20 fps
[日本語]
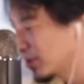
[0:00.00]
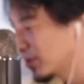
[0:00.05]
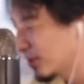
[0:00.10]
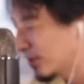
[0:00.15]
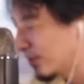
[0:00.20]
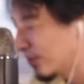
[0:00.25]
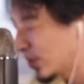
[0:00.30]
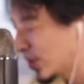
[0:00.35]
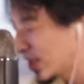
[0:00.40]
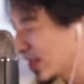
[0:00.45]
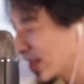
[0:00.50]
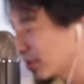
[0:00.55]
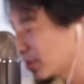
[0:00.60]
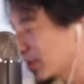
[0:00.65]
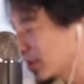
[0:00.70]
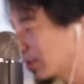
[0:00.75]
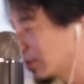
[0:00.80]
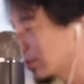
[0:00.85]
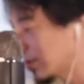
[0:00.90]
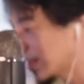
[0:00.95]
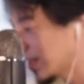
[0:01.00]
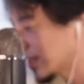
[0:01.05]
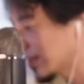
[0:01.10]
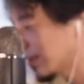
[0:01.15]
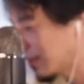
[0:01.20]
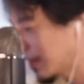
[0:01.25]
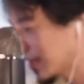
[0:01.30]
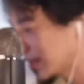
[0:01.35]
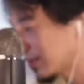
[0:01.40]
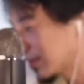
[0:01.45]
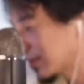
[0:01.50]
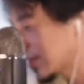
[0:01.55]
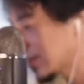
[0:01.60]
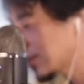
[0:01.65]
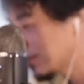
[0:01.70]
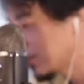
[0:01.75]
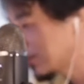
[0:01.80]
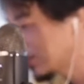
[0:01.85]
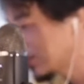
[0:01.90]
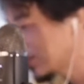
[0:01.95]
を守れないことが多いと感じています。
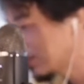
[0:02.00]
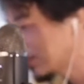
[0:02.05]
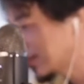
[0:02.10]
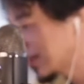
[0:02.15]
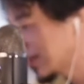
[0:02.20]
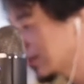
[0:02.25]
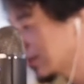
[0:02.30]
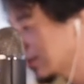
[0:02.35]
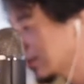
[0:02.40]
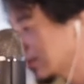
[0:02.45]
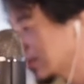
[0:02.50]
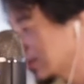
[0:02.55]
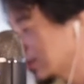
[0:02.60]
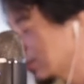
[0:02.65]
私も夫も専業事業